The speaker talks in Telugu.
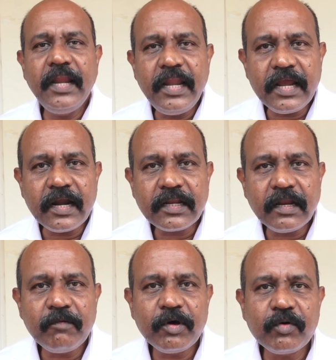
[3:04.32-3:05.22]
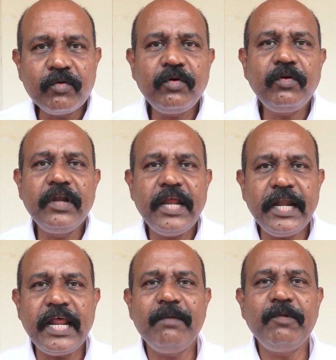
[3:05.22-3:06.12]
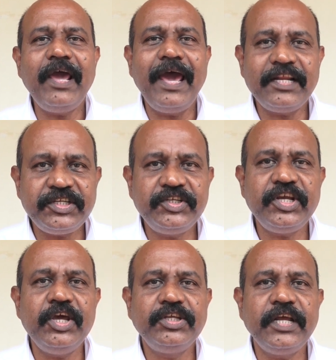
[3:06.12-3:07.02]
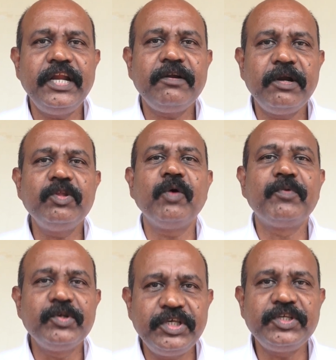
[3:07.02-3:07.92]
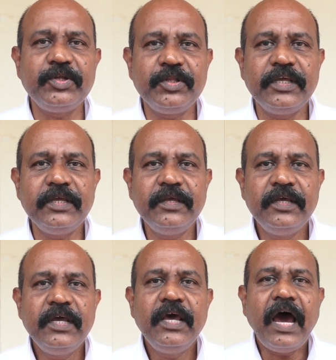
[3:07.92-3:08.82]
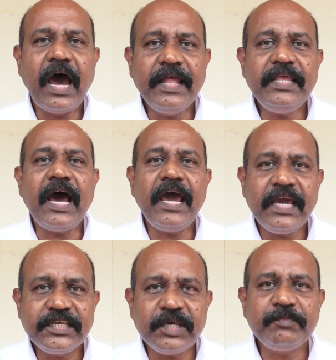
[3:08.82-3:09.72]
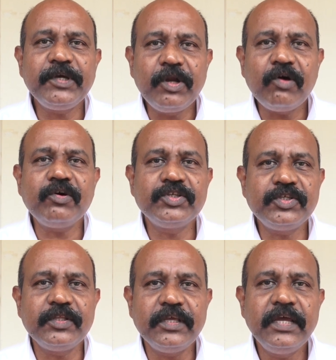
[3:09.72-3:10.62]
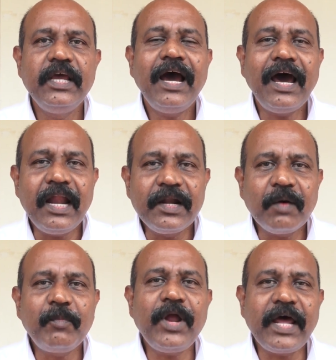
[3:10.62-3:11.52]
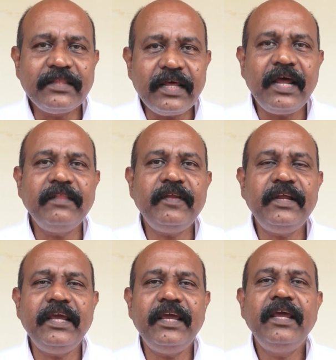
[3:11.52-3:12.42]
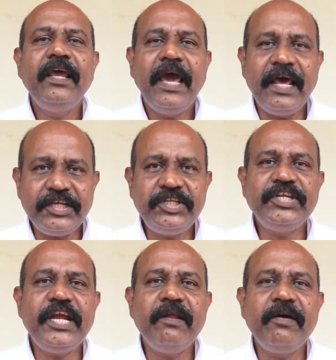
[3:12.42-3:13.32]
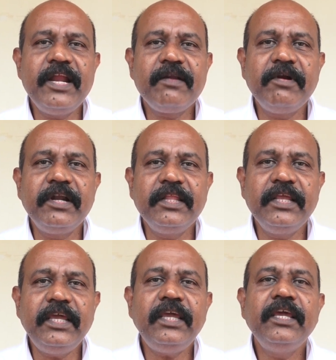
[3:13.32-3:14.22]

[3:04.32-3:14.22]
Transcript: ఎన్ని గంటల వరకు డే టైంలో అరెస్ట్ చేయొచ్చు అనేటువంటిది ఒక ప్రొసీజర్ ఉంది అది ఆ ఎక్సెప్షన్లోకి వస్తుంది అలాంటప్పుడు అర్ధరాత్రి అరెస్ట్ చేయడం అనేటువంటిది